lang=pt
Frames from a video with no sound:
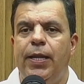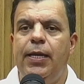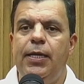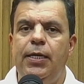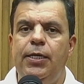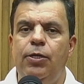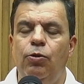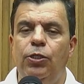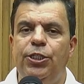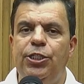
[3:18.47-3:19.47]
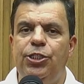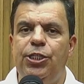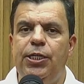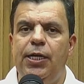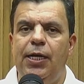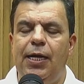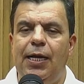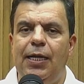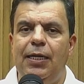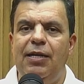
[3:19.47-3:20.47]
ele hoje em dia,
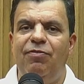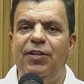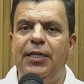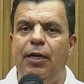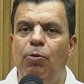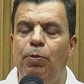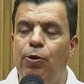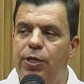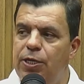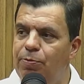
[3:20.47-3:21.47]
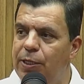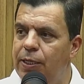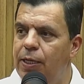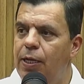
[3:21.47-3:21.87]
a lei federal proíbe